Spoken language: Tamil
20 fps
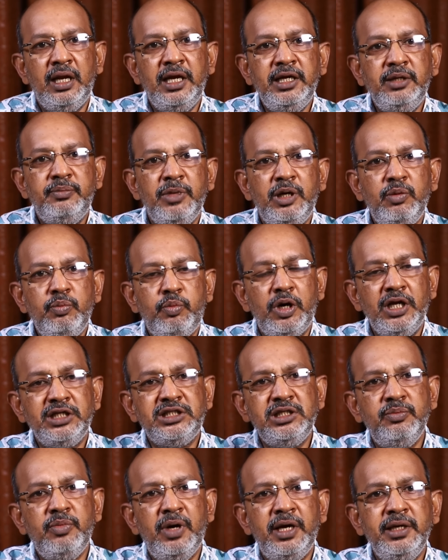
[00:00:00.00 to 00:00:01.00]
லைட்மேன்
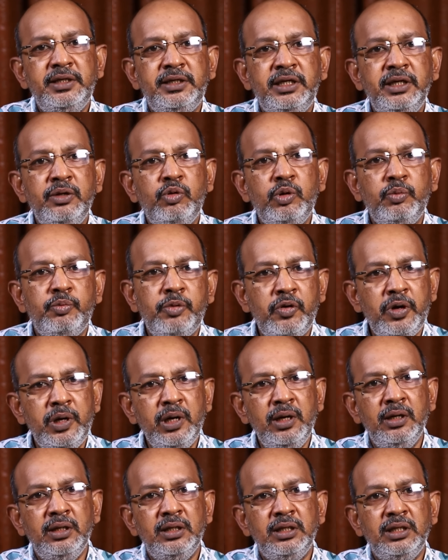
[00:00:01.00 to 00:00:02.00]
ப்ரொடக்ஷன் பாய் டீ
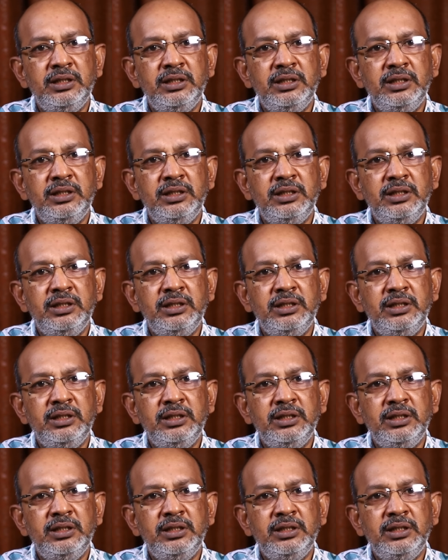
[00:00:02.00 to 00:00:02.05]
கொடுப்பவர்